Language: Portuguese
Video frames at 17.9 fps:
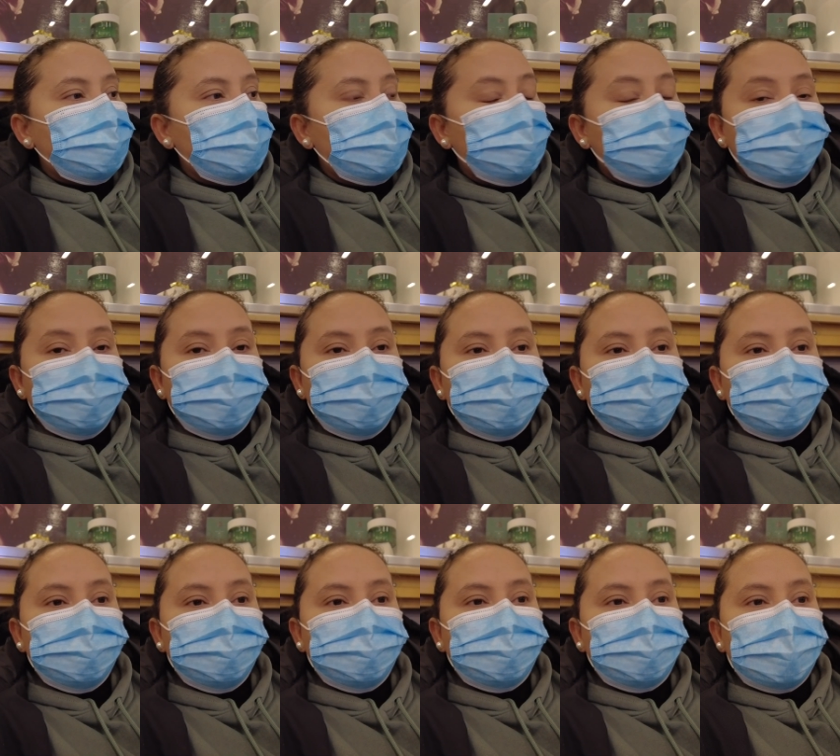
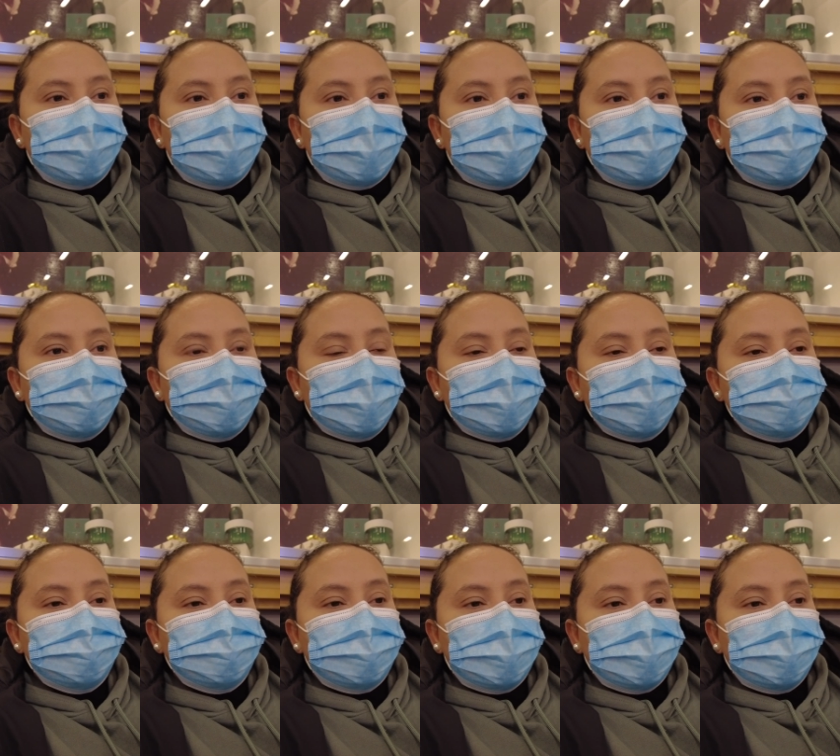minutos para limpar a
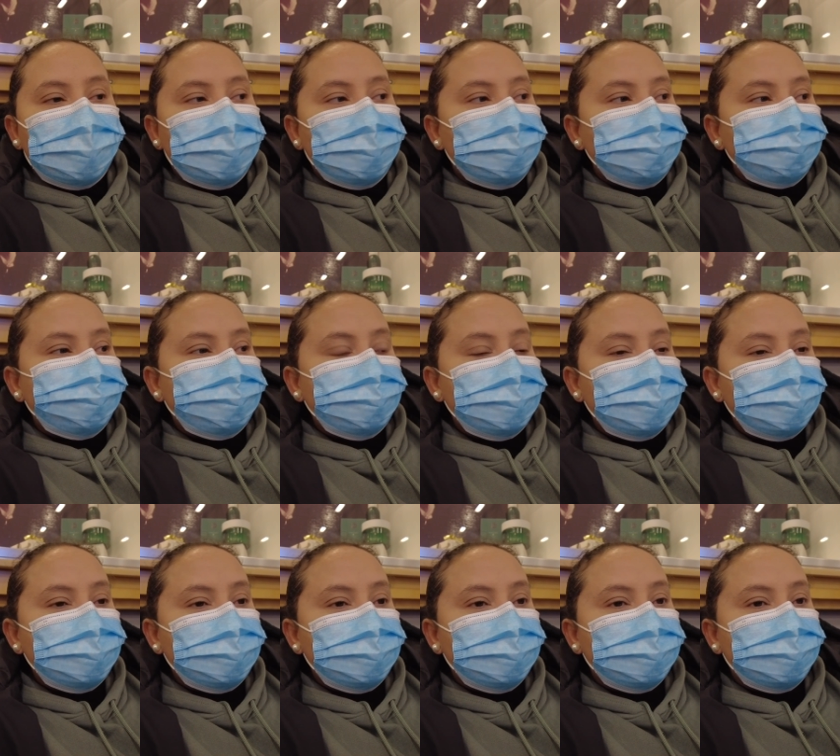estrada
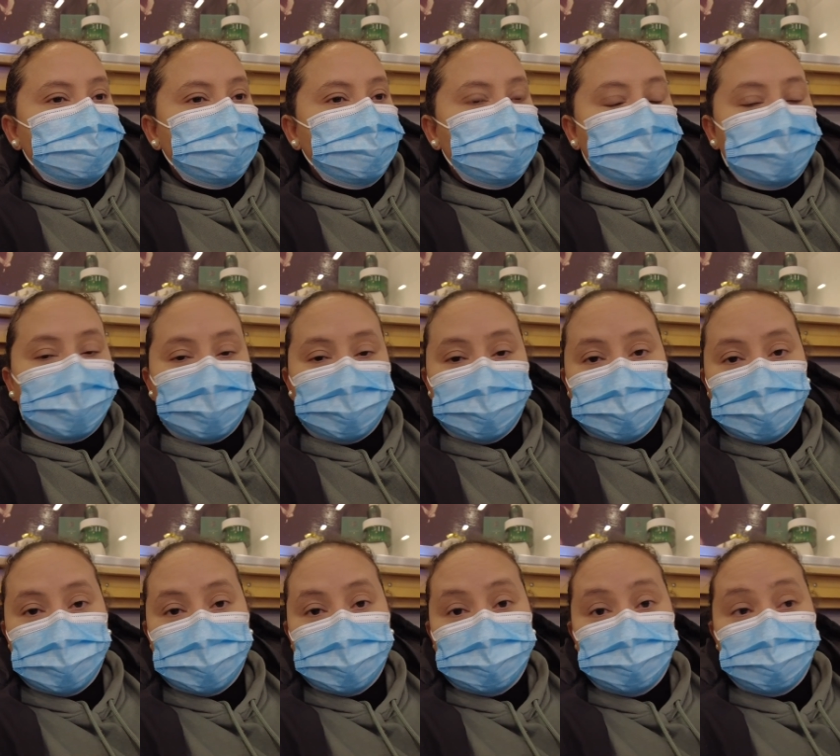se tornaram
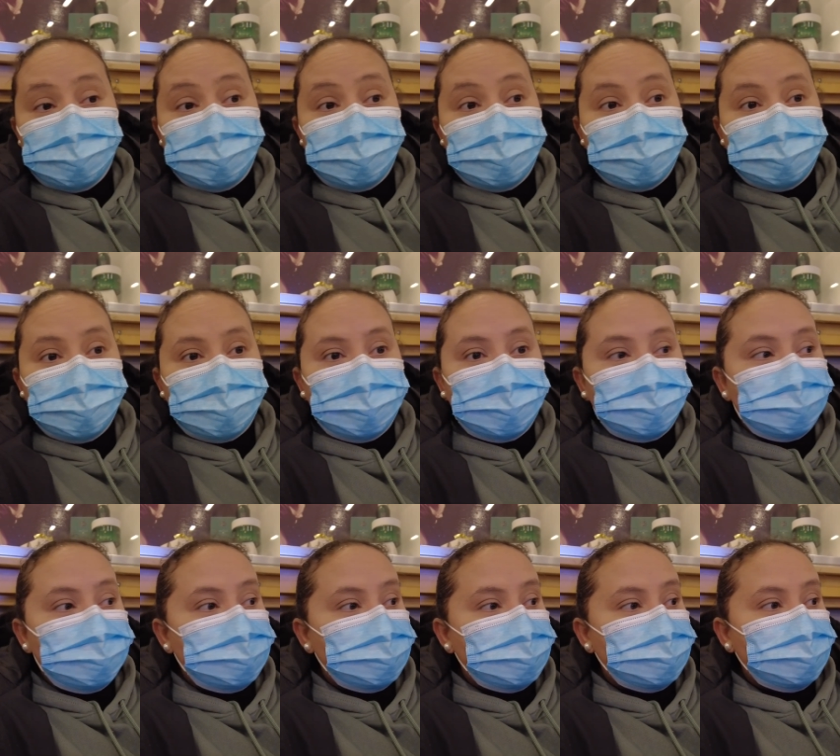em duas
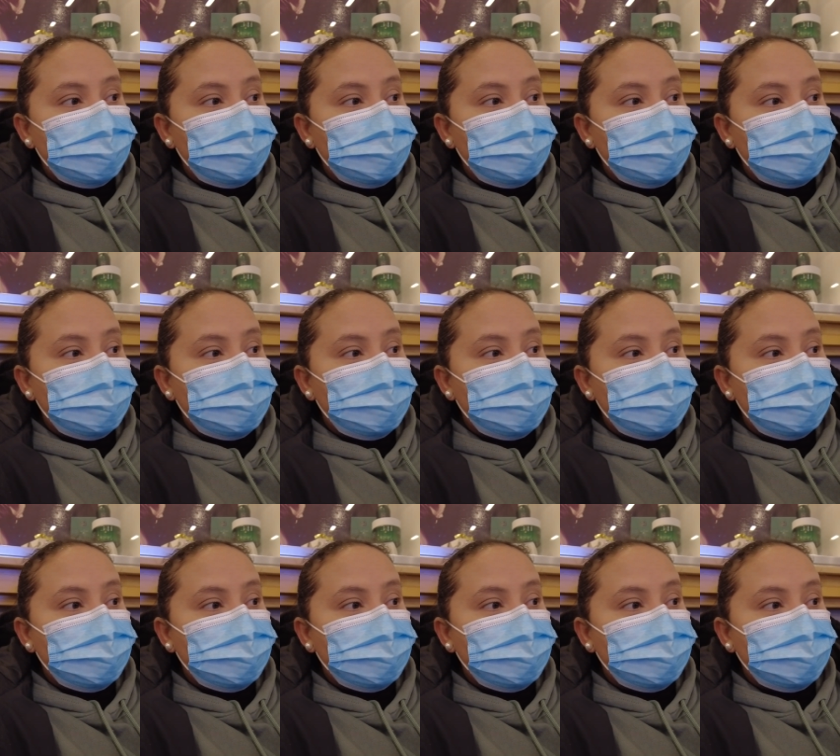horas.